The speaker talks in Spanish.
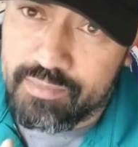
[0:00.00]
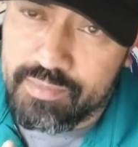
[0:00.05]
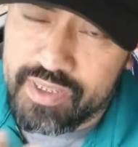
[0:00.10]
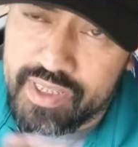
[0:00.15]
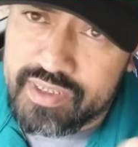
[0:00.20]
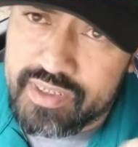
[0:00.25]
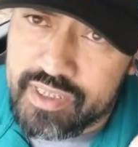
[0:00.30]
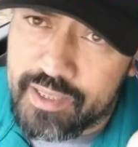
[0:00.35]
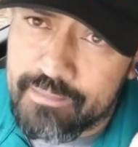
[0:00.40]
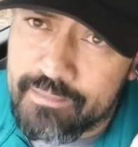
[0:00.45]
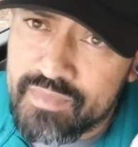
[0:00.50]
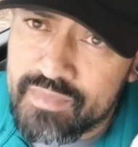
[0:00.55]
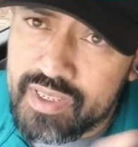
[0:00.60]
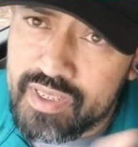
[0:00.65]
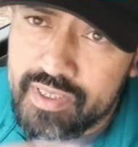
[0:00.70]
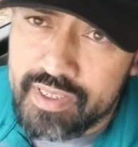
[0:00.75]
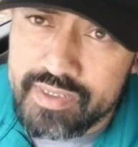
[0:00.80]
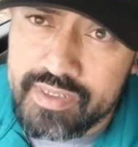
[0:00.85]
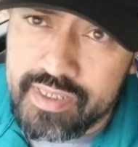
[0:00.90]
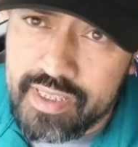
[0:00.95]
Mi gente,
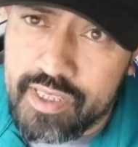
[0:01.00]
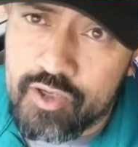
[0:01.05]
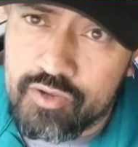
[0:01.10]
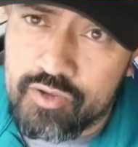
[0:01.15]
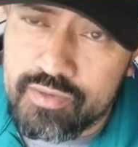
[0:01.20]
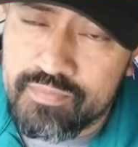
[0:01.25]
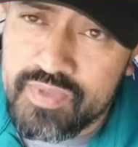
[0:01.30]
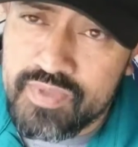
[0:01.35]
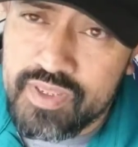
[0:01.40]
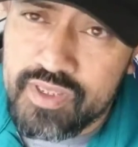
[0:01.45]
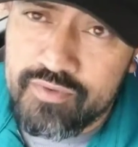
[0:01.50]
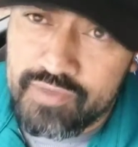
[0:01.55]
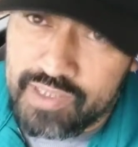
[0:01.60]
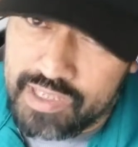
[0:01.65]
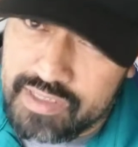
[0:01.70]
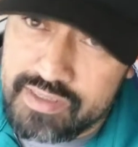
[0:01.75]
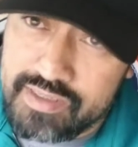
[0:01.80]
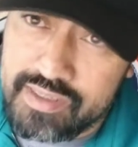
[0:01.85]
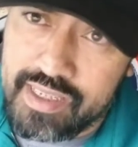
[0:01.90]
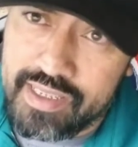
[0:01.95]
gente de León,
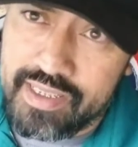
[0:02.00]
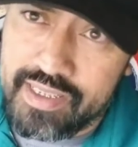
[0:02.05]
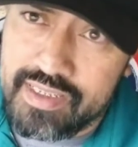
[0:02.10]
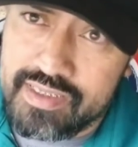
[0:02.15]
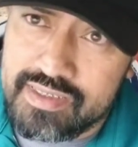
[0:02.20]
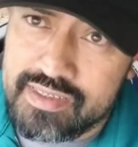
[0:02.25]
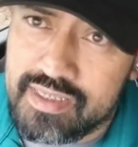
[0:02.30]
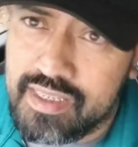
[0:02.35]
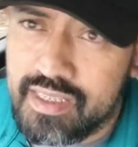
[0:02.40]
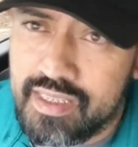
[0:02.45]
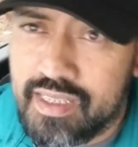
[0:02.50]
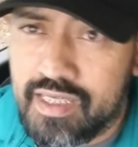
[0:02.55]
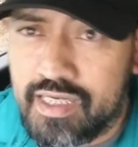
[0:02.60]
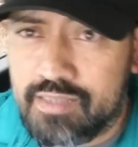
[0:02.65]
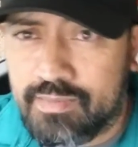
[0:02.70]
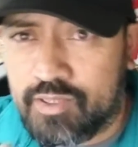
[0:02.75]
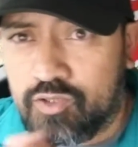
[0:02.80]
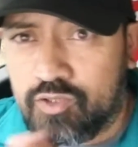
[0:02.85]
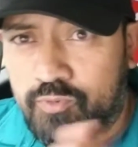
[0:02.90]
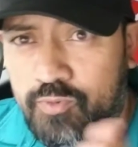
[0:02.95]
felicidades.
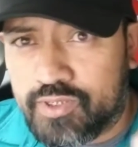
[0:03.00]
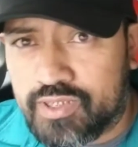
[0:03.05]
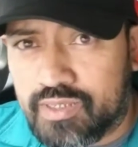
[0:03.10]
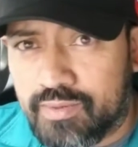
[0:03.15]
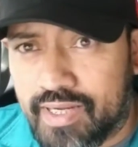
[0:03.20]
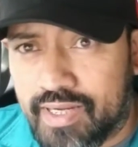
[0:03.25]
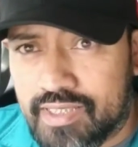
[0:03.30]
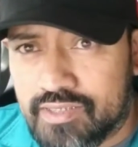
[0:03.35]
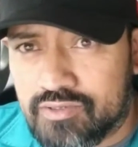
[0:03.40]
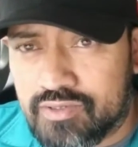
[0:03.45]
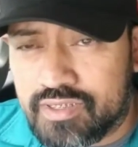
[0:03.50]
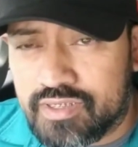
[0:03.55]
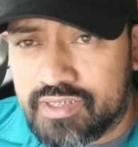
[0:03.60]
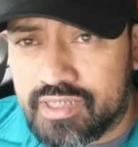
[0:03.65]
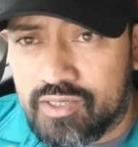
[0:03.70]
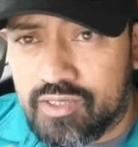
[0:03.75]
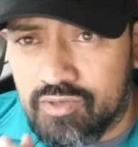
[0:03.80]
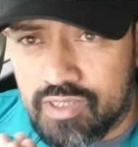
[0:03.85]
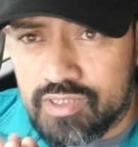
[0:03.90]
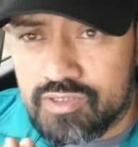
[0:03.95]
Les mando un fuerte abrazo de
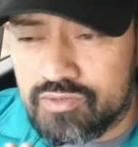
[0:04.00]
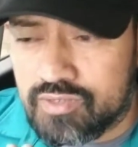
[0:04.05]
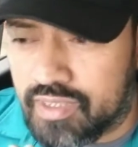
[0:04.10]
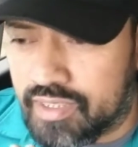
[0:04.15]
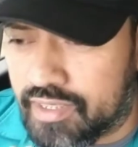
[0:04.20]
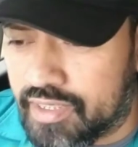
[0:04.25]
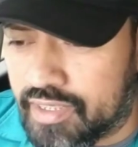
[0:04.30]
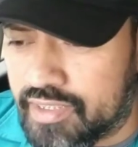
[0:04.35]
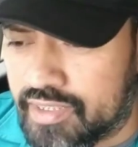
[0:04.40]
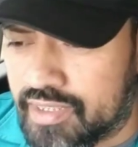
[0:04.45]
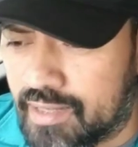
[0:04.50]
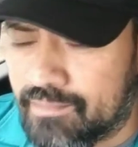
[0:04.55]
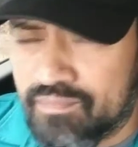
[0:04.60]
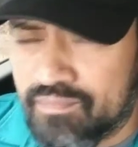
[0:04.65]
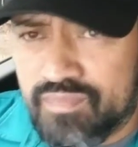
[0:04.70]
Charo, la ciudad reina.